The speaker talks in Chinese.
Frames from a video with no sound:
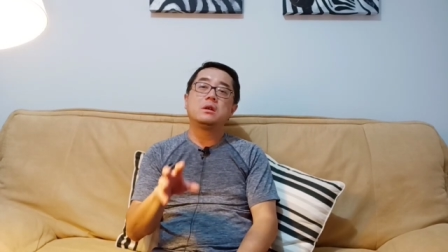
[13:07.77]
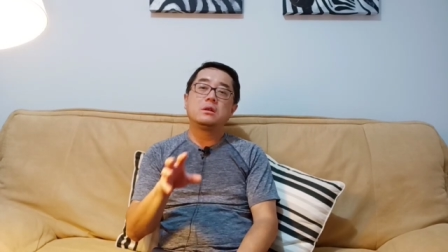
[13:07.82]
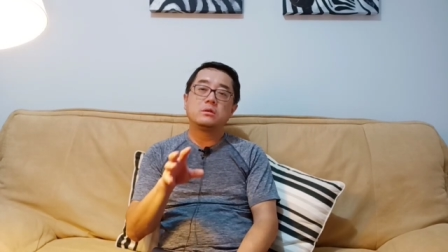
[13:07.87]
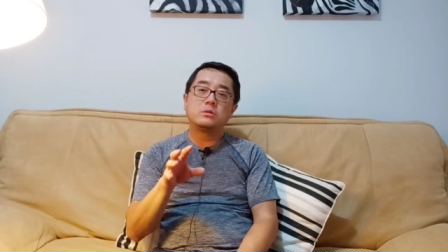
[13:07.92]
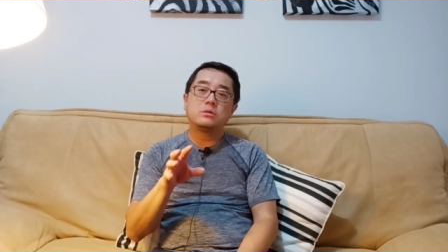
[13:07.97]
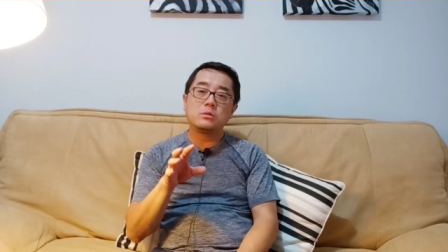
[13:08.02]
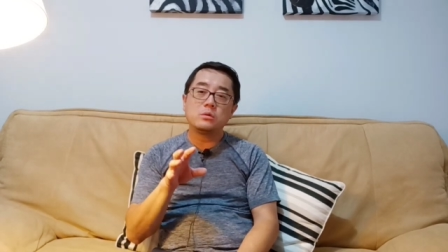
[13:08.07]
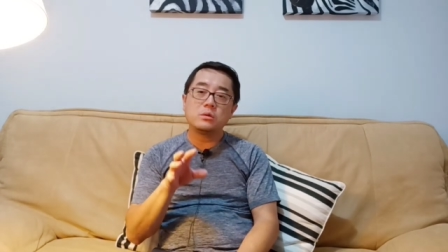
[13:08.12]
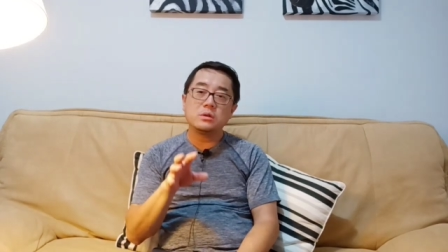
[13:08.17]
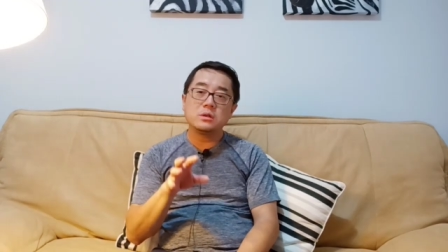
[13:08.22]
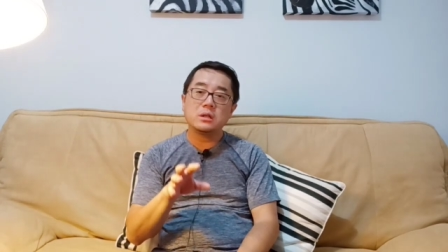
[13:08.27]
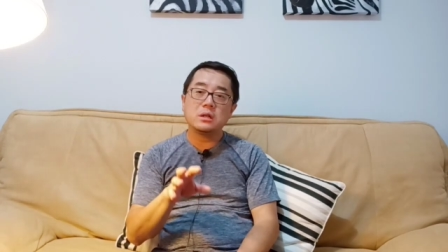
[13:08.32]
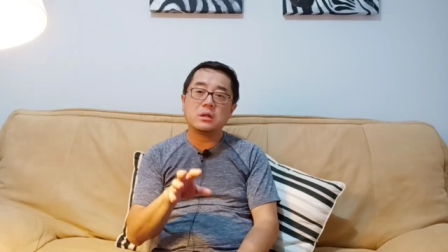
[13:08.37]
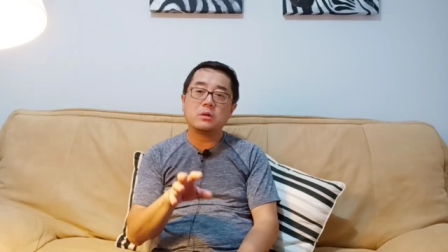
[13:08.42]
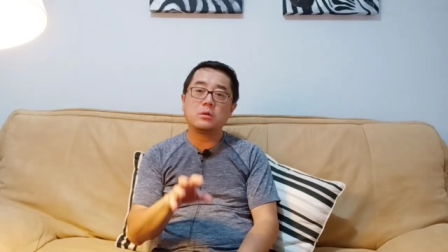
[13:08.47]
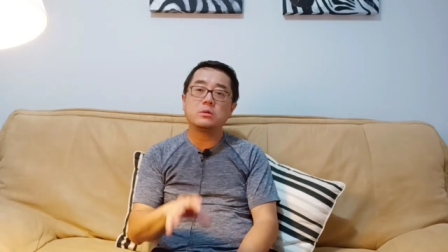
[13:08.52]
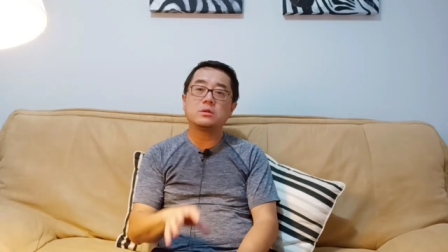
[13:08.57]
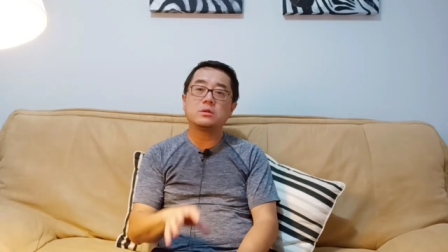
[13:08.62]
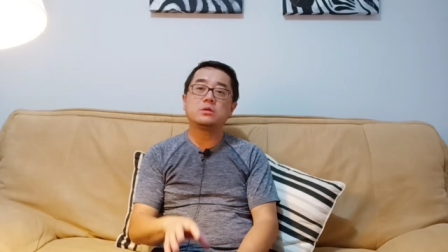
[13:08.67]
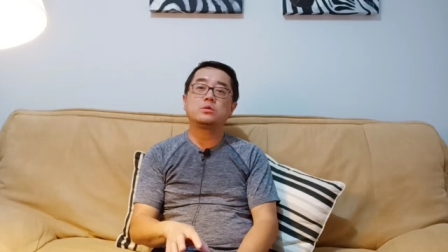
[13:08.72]
中国现在
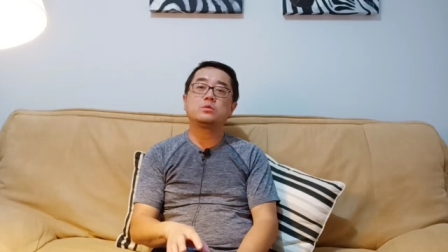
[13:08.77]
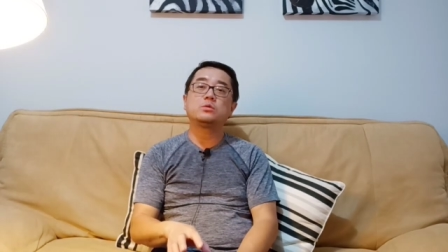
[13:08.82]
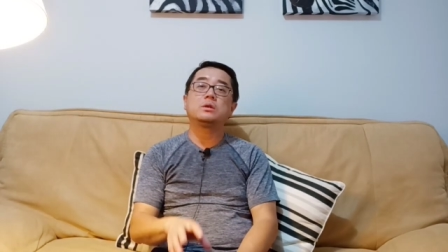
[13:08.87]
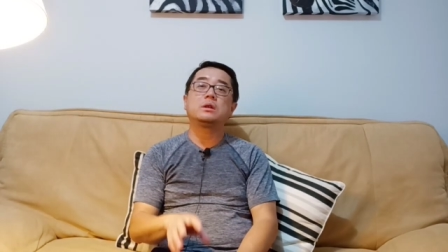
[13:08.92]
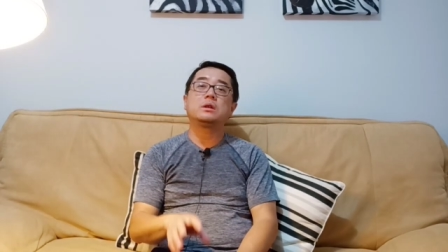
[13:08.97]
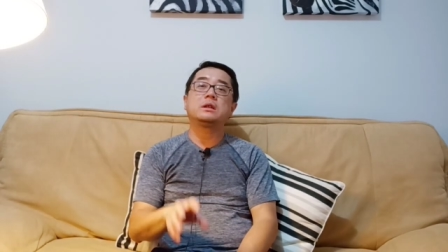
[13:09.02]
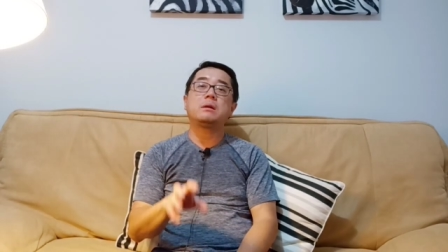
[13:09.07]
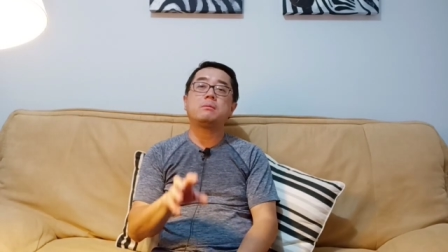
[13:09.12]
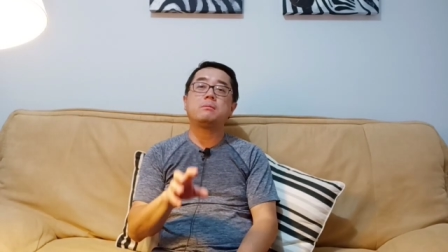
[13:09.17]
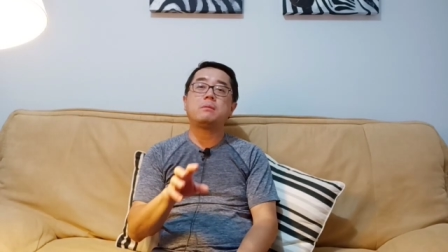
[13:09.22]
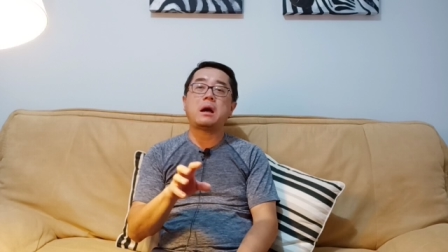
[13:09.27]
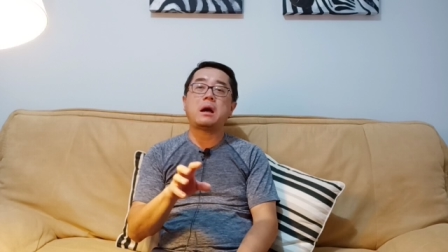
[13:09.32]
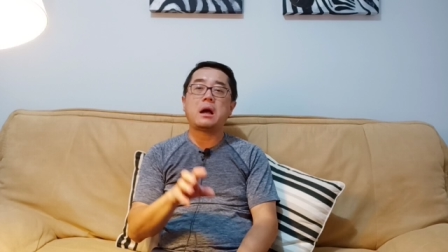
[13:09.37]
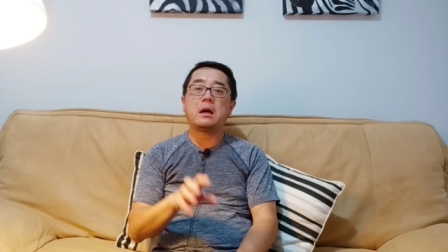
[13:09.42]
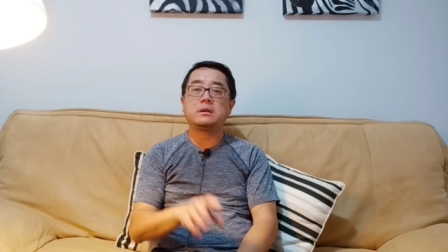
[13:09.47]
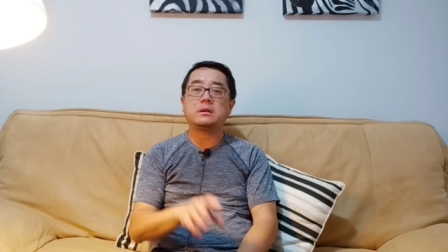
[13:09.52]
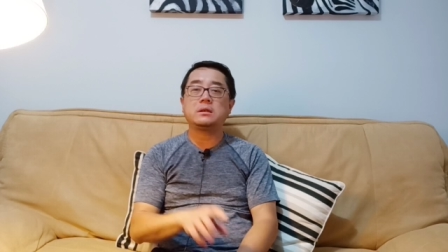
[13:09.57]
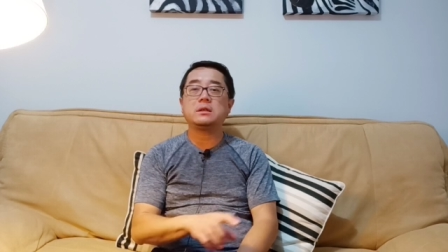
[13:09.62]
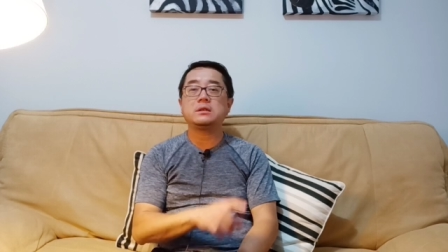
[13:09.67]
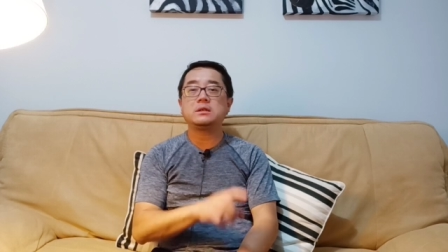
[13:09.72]
控制住了，那
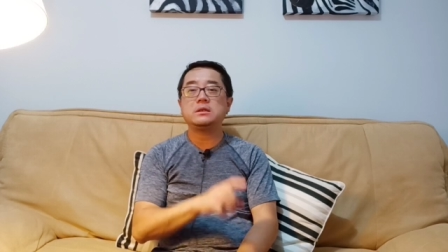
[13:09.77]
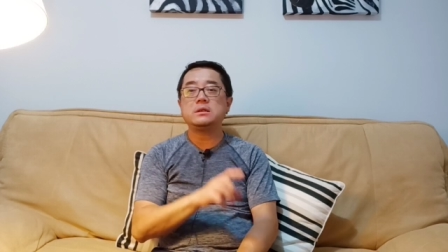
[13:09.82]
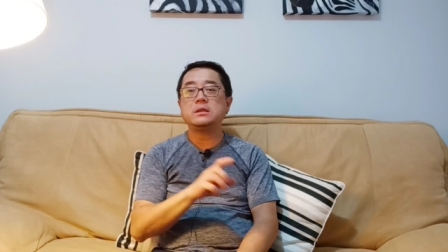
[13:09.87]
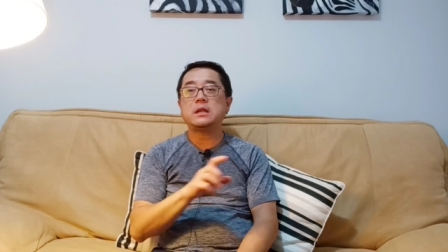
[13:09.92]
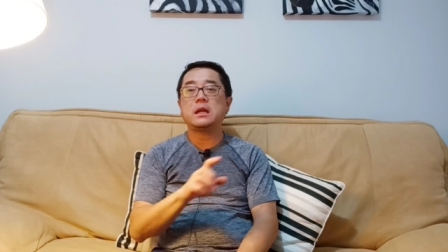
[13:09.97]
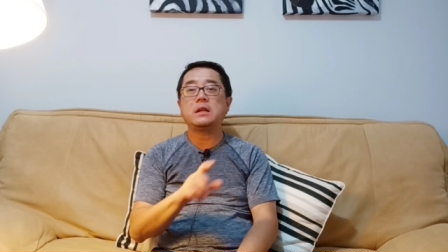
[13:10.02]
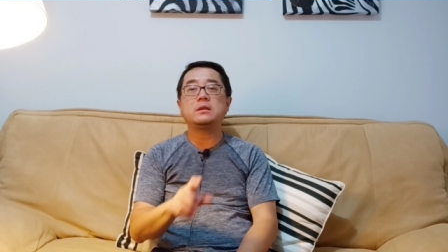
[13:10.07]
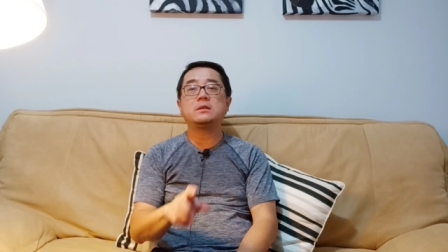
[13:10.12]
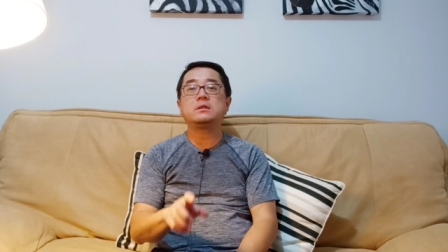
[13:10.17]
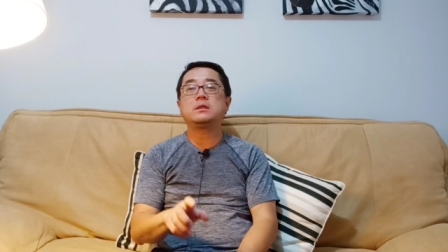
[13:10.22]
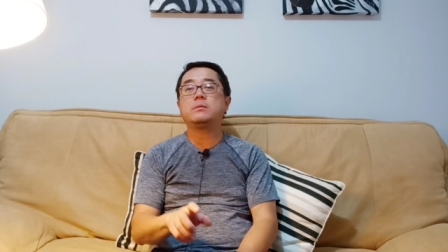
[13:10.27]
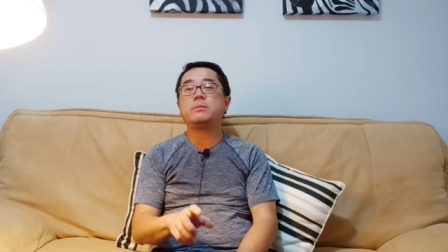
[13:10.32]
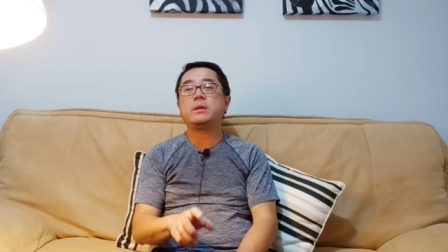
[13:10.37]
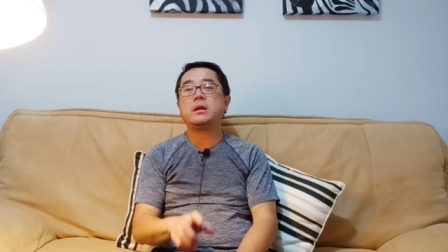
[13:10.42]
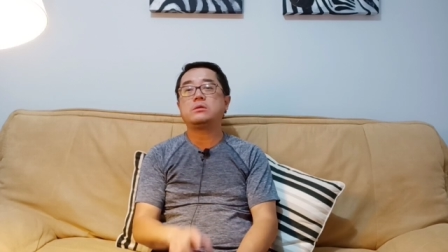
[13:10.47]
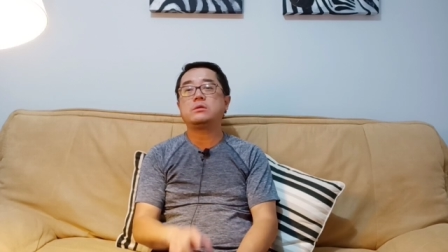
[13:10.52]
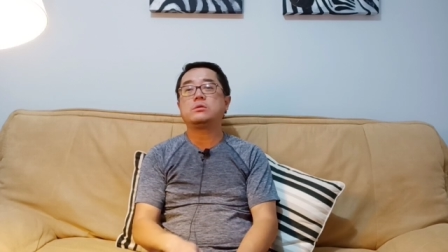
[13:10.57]
马上新来的这个变